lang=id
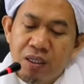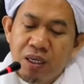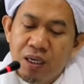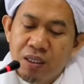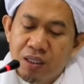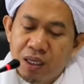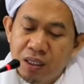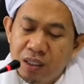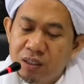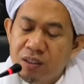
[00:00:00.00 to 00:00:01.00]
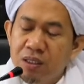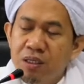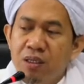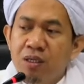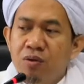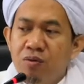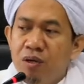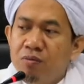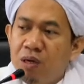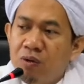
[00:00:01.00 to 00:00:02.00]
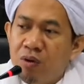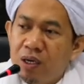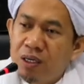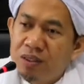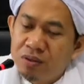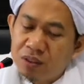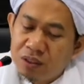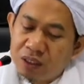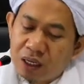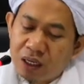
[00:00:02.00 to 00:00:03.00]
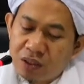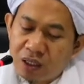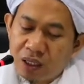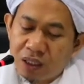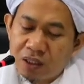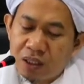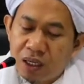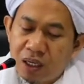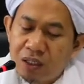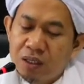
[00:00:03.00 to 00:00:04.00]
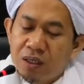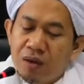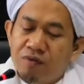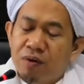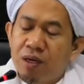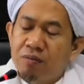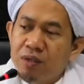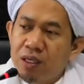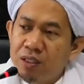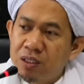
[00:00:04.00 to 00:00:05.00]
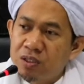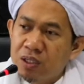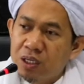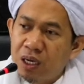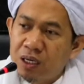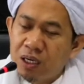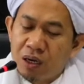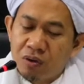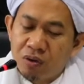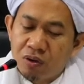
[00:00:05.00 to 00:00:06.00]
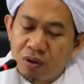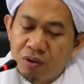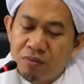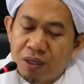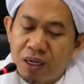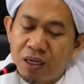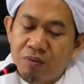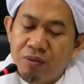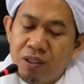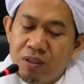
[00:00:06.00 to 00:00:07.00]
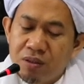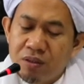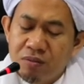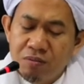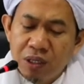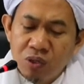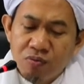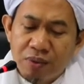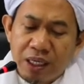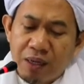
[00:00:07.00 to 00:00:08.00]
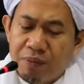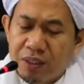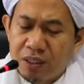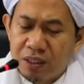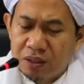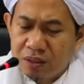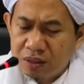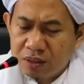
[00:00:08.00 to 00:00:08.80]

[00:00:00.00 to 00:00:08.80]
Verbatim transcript: ini hadis-hadis wal mawaizi dan nasihat-nasihat falam najid syai'an arokok maka kami belum mendapati